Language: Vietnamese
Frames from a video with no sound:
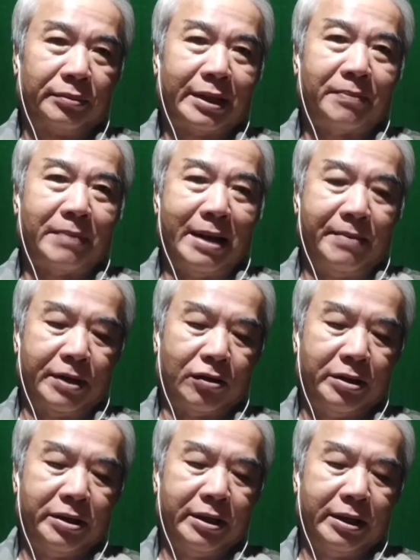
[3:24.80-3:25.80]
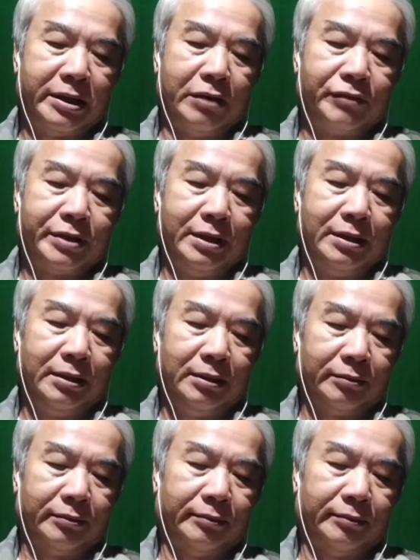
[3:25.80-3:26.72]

các bạn mà có những cái triệu chứng